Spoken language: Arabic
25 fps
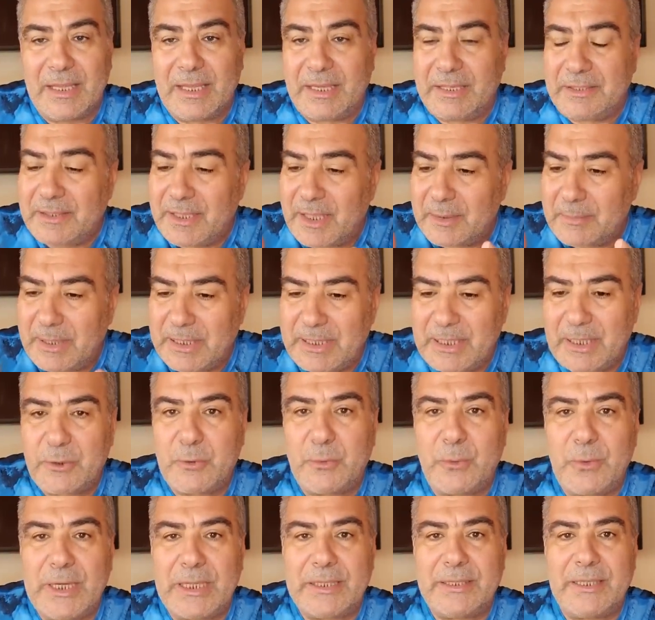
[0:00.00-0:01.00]
عندما
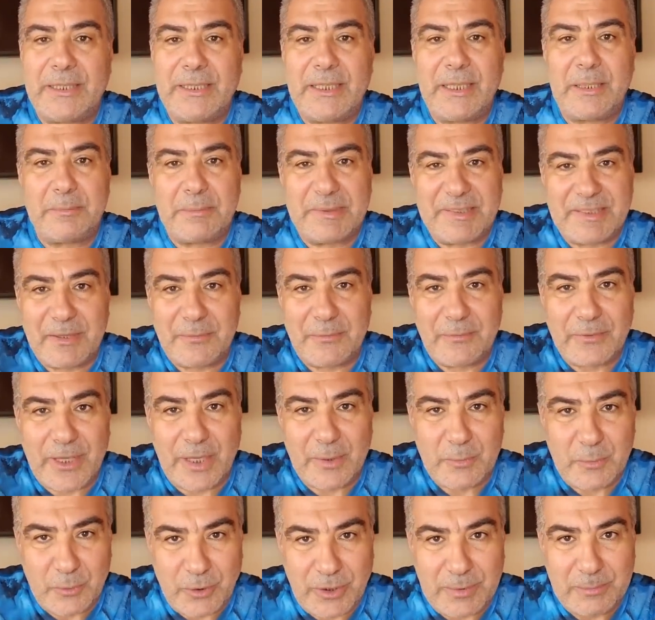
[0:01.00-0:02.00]
يكون لديهم
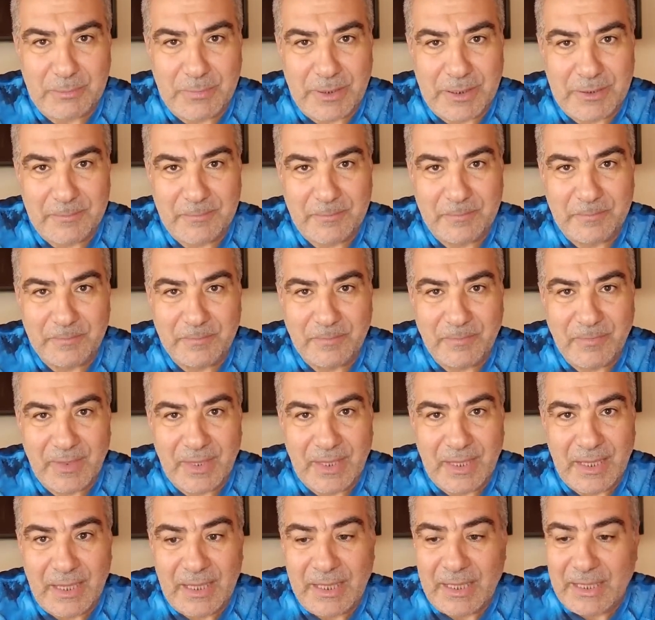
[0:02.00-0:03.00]
صفقة مهمة
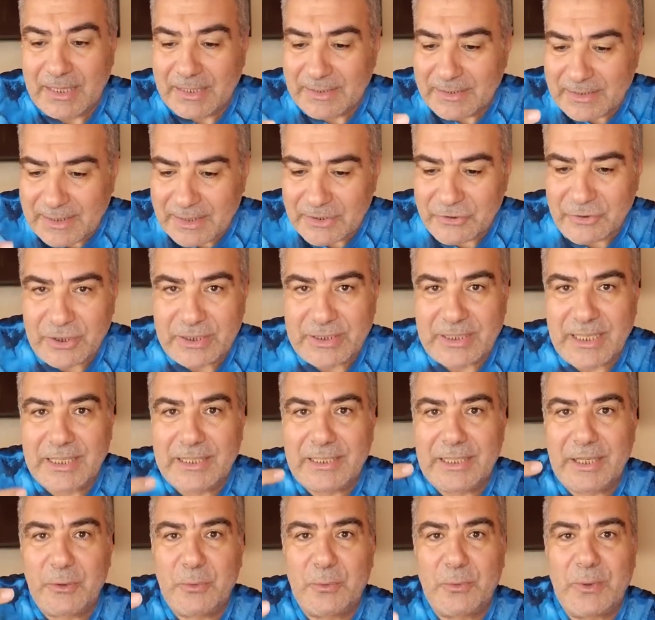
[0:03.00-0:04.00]
تجد
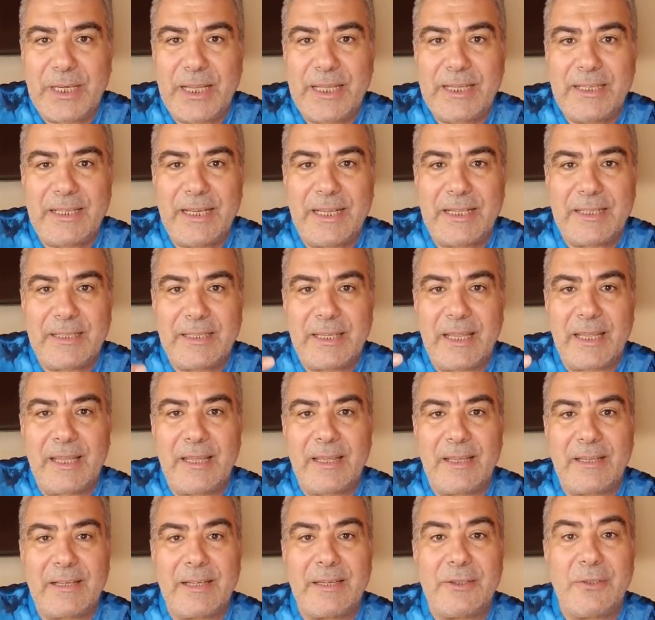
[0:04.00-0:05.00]
أنه ليلا
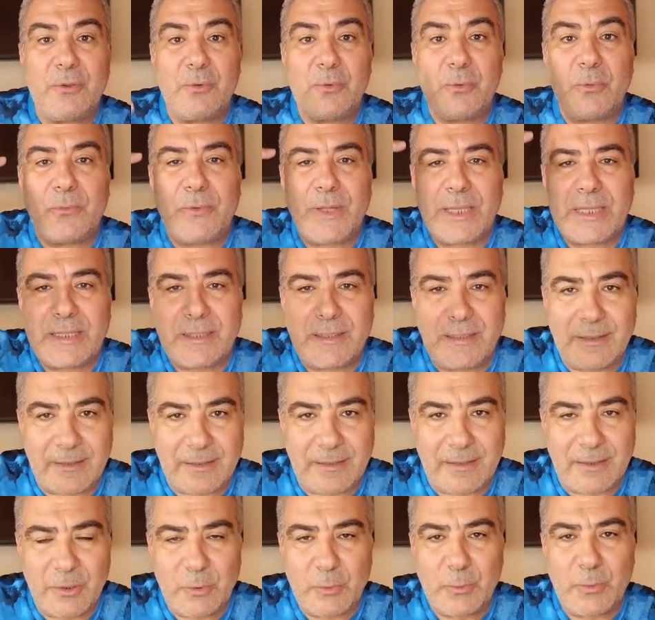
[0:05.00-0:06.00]
نهارا يفكر
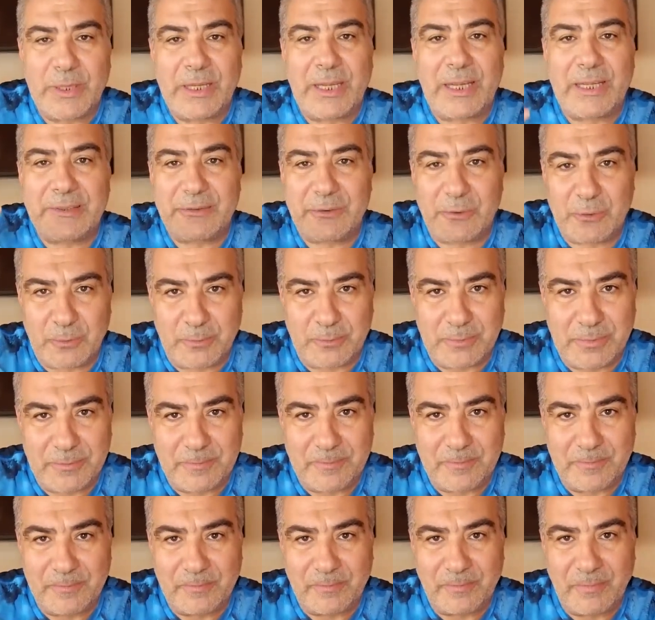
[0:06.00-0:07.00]
ويحسب
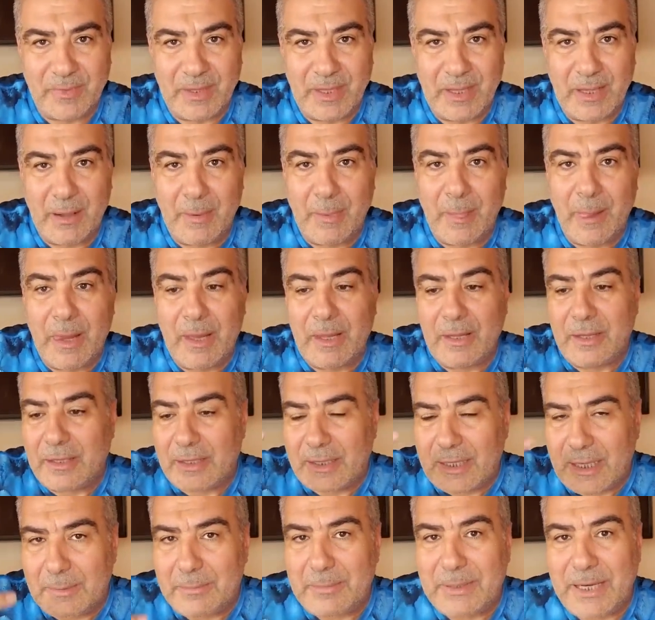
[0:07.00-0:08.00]

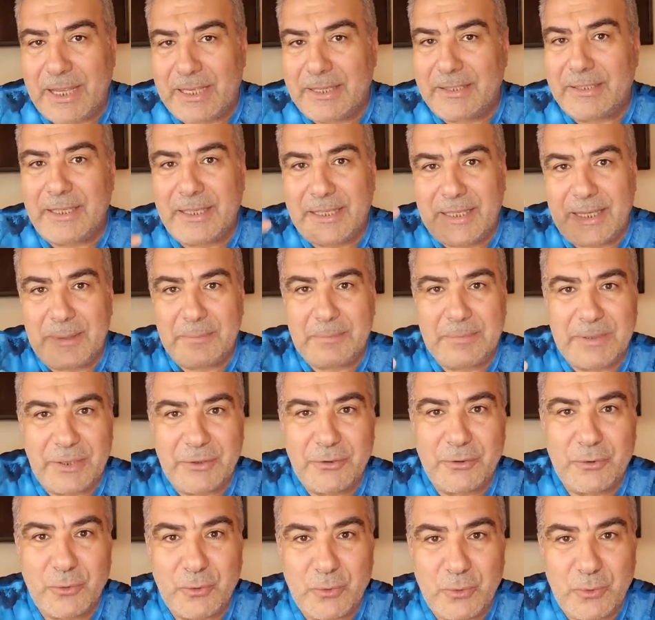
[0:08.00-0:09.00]
قبل أن ينام
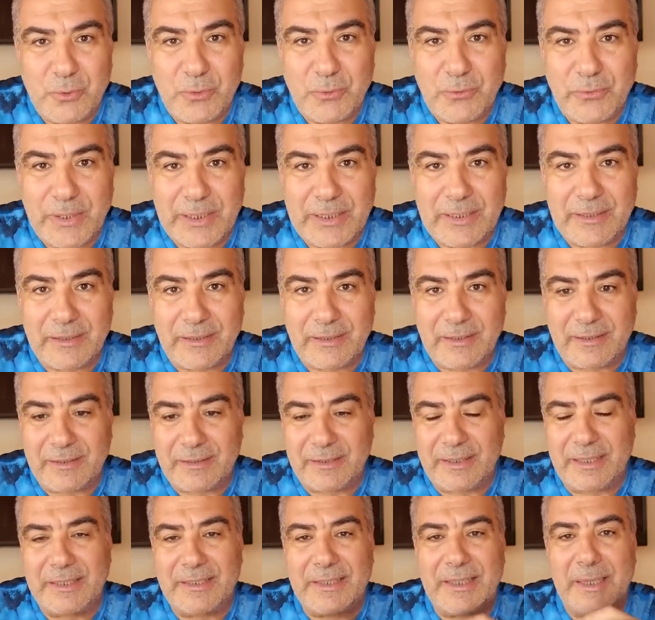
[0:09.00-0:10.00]
تجده يفكر
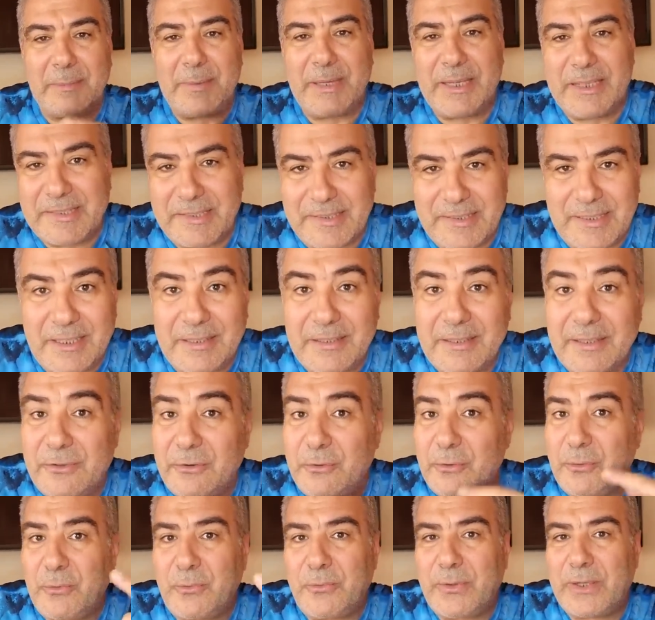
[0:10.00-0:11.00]
عندما
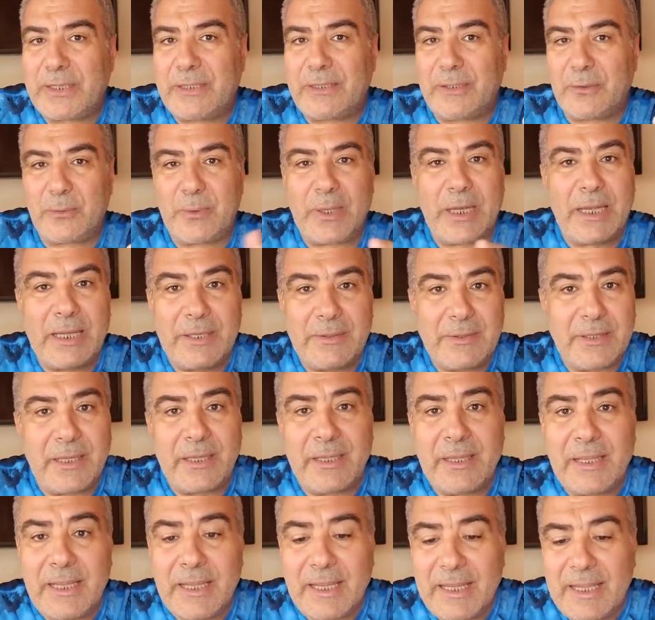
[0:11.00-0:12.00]
يستيقظ يفكر
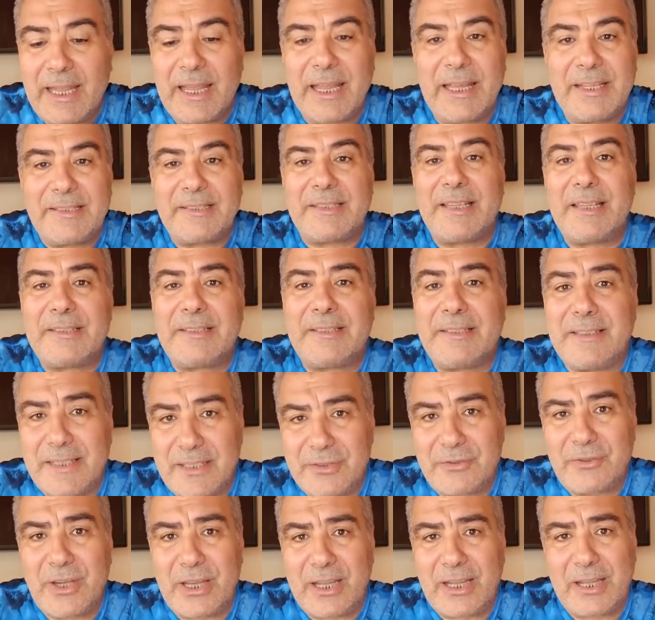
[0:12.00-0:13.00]
وهذا أساس
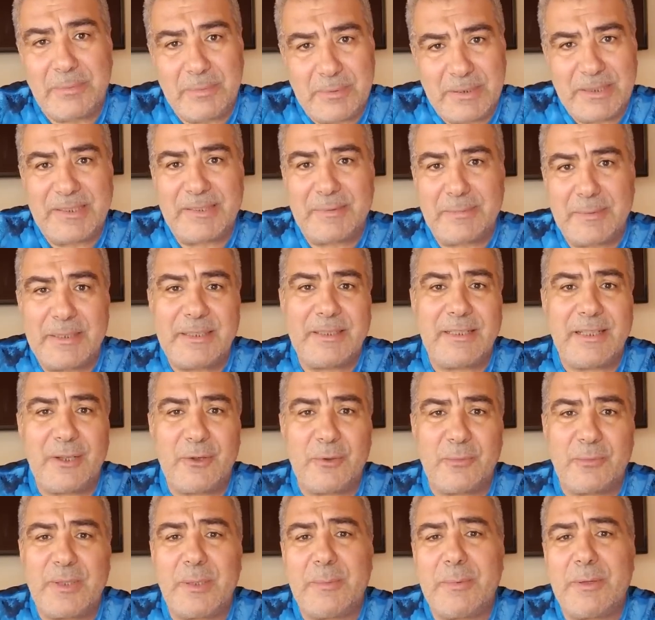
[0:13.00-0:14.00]
النجاح بالنسبة
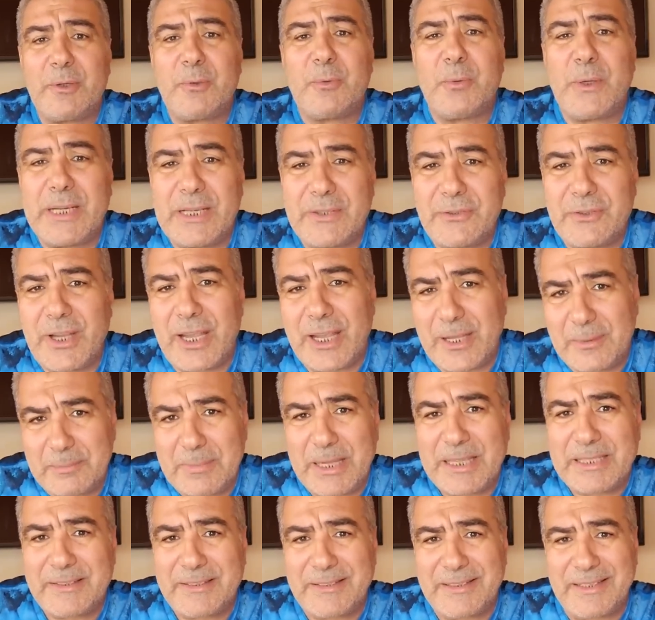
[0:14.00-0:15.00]
لهم طبعا هو نجاح
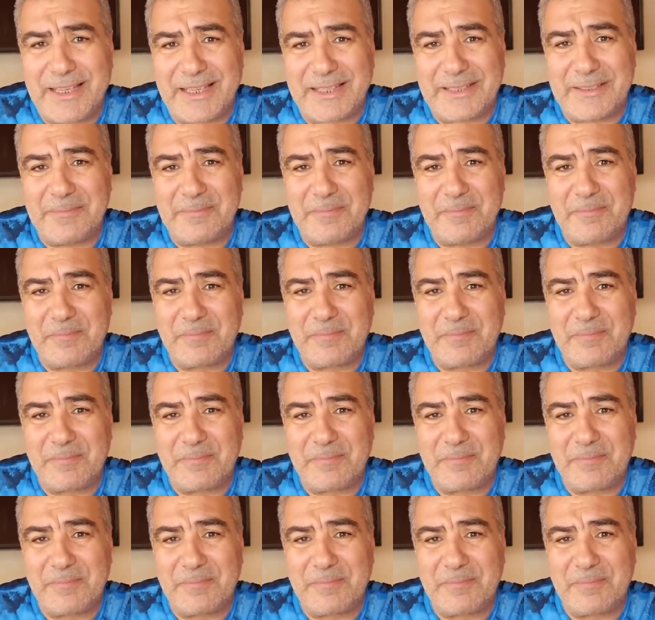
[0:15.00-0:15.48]
مادي يعني